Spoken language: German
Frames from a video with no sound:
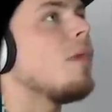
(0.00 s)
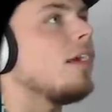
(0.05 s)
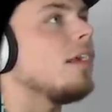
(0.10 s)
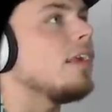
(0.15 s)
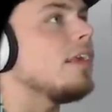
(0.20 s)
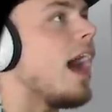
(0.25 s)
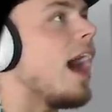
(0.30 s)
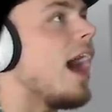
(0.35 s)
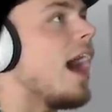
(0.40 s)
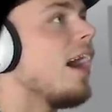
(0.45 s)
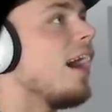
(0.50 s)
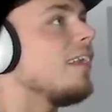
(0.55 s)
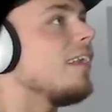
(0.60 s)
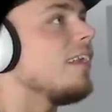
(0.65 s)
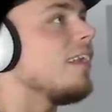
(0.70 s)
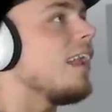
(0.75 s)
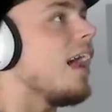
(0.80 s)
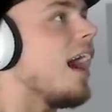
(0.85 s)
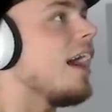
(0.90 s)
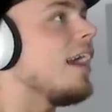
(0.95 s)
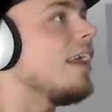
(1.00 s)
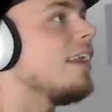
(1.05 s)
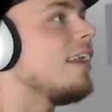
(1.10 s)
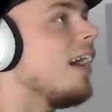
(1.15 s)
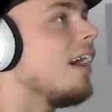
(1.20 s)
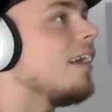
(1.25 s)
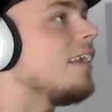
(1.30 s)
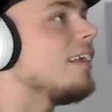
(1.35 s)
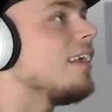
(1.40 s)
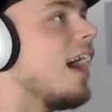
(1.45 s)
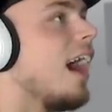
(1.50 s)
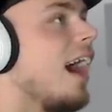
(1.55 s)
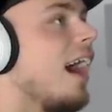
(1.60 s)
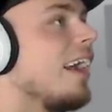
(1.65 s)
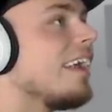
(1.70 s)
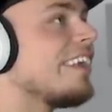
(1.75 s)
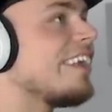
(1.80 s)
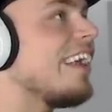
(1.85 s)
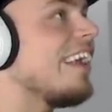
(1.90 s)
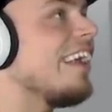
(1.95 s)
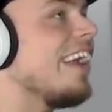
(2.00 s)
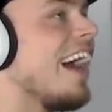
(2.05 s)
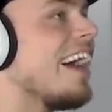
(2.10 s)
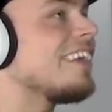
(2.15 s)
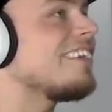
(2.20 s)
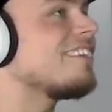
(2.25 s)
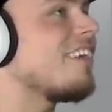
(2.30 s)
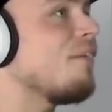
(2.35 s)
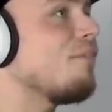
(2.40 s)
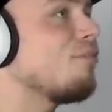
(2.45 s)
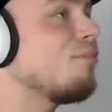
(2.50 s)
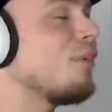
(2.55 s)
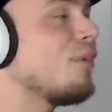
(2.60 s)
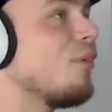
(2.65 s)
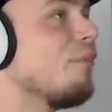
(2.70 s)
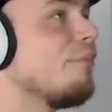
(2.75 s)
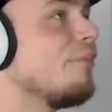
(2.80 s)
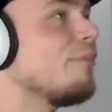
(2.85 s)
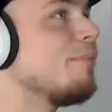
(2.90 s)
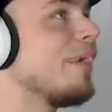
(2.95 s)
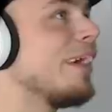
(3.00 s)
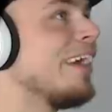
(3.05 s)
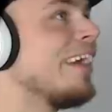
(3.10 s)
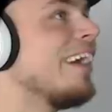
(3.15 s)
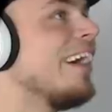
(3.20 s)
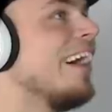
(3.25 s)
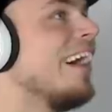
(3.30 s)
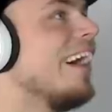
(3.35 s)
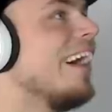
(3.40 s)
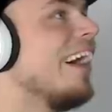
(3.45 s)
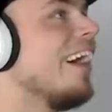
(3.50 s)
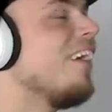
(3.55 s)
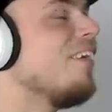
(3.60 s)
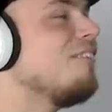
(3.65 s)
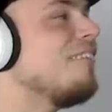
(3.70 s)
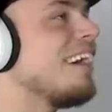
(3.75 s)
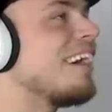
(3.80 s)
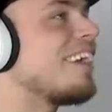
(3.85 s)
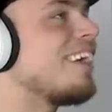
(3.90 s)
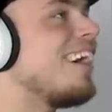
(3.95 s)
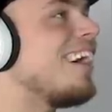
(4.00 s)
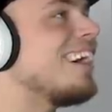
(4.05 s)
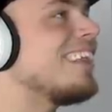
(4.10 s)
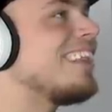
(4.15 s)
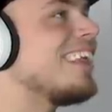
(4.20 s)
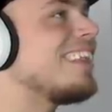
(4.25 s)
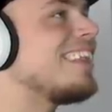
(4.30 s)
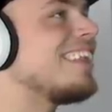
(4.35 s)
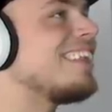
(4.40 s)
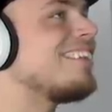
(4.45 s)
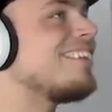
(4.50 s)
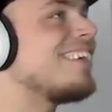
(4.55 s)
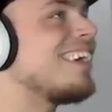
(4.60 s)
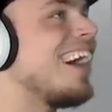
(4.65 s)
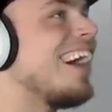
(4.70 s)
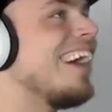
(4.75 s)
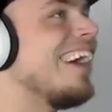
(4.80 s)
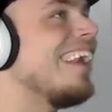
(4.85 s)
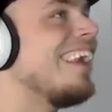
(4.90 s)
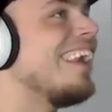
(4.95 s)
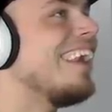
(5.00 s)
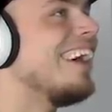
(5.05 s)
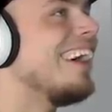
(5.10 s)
Ja! Nein! Ja, ich, ja, ich schaff's, mich umzubringen! Oh mein Gott, das ist so geil!